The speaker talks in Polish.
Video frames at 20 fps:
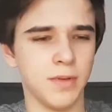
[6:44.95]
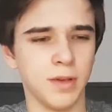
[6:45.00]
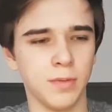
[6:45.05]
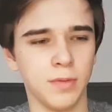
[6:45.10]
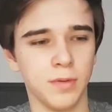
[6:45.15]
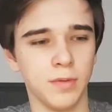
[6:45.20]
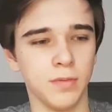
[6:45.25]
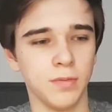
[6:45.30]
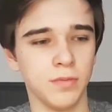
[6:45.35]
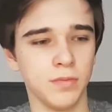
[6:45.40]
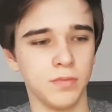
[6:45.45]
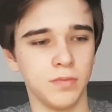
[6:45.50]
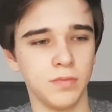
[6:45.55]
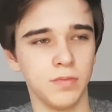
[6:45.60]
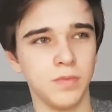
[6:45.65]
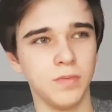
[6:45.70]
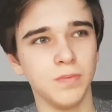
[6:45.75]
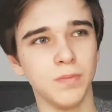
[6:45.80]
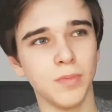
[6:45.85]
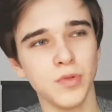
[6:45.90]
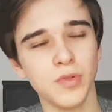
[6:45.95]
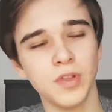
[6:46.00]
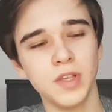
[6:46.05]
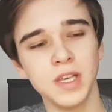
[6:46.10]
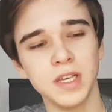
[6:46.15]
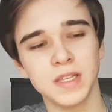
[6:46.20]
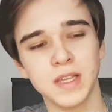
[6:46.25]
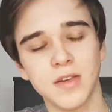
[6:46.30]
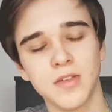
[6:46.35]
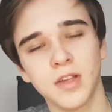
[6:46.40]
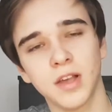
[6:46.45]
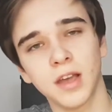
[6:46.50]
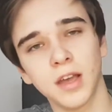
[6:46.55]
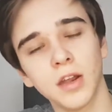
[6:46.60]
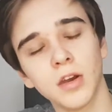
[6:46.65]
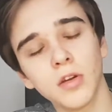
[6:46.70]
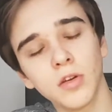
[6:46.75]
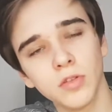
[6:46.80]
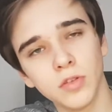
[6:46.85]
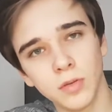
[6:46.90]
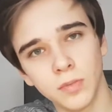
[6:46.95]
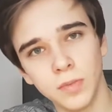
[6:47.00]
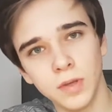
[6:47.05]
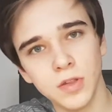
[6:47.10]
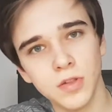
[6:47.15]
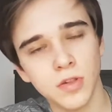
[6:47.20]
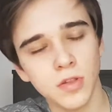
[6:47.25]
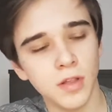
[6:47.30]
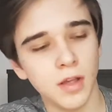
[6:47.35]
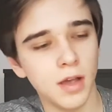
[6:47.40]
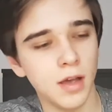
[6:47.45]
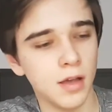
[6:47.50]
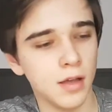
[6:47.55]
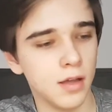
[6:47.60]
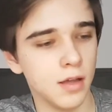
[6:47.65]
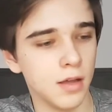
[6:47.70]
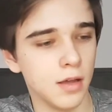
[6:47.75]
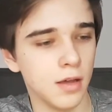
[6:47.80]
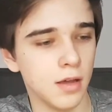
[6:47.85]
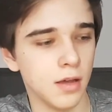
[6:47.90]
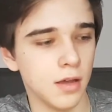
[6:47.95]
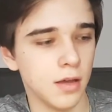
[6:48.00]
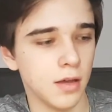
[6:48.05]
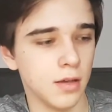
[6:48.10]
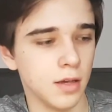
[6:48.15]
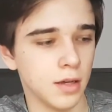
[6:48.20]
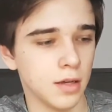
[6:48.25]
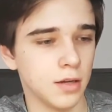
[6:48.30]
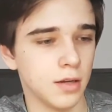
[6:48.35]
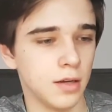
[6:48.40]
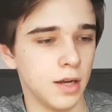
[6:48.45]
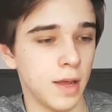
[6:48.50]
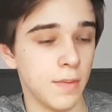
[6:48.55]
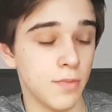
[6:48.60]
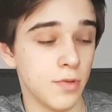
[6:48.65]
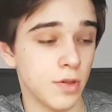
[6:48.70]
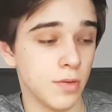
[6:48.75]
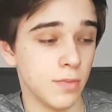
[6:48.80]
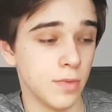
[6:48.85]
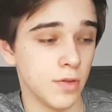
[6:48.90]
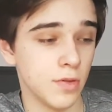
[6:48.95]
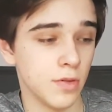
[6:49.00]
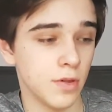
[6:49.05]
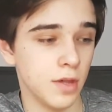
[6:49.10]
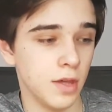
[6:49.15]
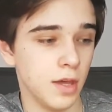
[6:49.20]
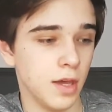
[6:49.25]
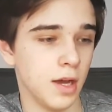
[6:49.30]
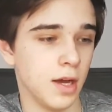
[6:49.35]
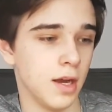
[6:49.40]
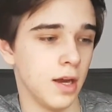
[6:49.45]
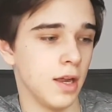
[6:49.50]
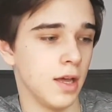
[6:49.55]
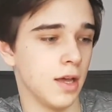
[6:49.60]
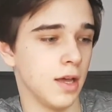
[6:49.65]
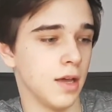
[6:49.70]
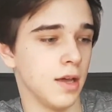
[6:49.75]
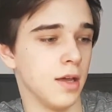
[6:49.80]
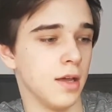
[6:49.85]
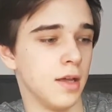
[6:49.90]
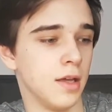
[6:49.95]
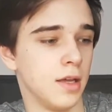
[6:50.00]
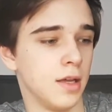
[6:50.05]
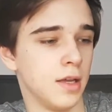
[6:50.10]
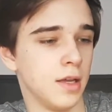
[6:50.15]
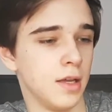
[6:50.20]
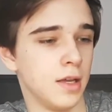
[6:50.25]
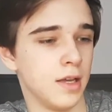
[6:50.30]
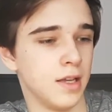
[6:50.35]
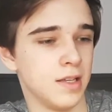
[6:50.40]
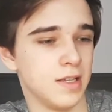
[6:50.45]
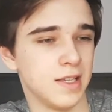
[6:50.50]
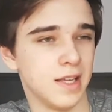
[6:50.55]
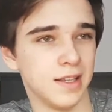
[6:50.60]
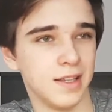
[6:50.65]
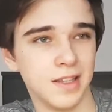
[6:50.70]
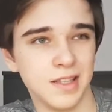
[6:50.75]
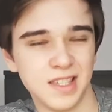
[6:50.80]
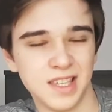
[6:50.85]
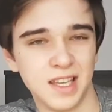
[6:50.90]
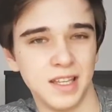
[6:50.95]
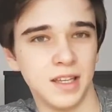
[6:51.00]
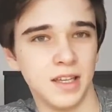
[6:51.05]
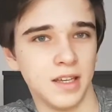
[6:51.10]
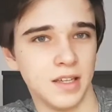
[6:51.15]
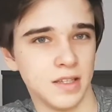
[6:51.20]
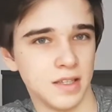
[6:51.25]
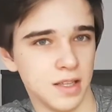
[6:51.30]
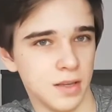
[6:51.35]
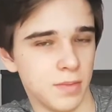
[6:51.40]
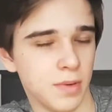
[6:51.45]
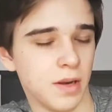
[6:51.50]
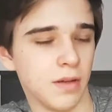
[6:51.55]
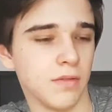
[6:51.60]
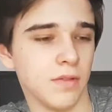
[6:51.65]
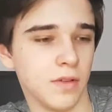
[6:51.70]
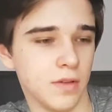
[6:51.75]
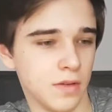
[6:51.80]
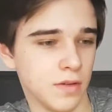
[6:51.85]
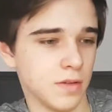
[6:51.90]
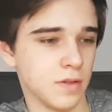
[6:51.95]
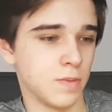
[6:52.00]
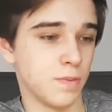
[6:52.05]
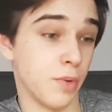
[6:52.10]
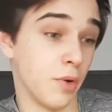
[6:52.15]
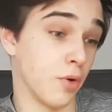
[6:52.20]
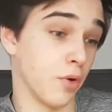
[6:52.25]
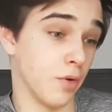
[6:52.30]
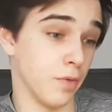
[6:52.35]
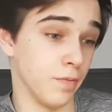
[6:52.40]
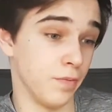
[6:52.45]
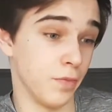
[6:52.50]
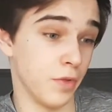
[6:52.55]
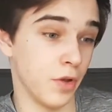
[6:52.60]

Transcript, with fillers: Jakby, może nie jest aż tak ergonomiczna jak lepsze myszki, ale za tę cenę jest naprawdę spoko.